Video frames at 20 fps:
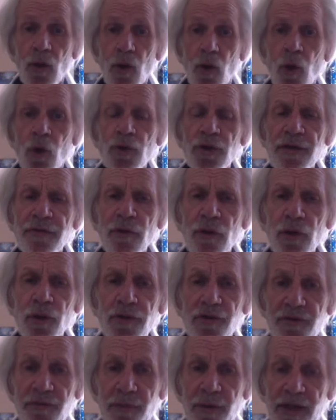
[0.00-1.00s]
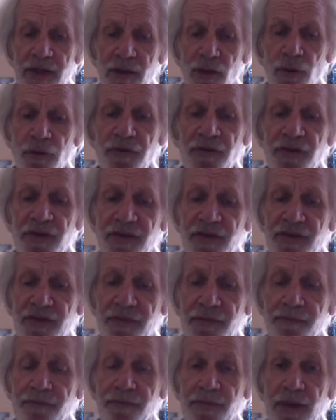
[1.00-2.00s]
Au niveau cosmique, le
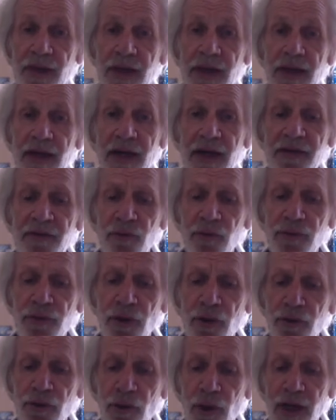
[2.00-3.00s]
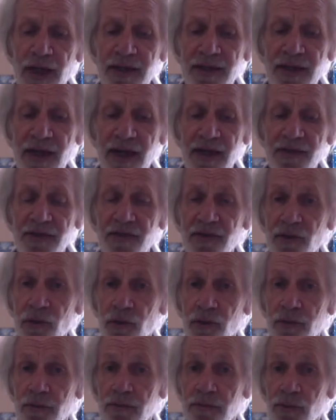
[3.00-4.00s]
Fils, résultant de l'interaction